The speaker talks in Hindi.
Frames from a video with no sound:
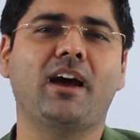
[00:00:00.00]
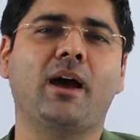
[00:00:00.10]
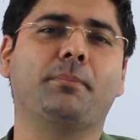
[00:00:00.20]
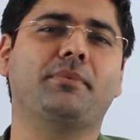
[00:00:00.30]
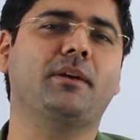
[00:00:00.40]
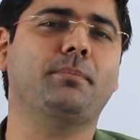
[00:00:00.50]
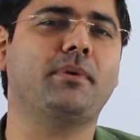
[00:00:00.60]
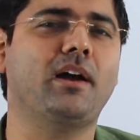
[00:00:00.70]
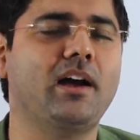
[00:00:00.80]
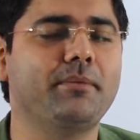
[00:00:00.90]
आप
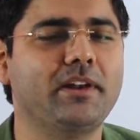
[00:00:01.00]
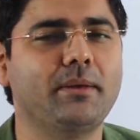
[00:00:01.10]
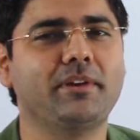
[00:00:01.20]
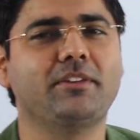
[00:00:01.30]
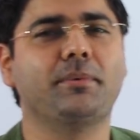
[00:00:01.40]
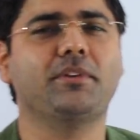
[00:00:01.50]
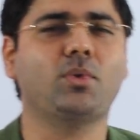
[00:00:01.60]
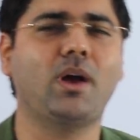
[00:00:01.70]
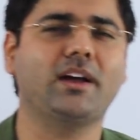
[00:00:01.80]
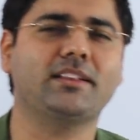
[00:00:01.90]
सबका अभिनय में इस पर
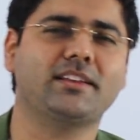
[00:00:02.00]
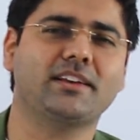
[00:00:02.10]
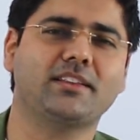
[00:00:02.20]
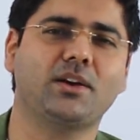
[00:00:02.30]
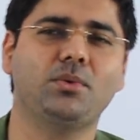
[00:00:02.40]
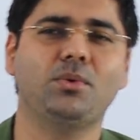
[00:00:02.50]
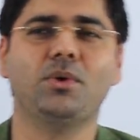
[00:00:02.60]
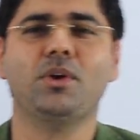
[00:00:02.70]
स्वागत करता हूँ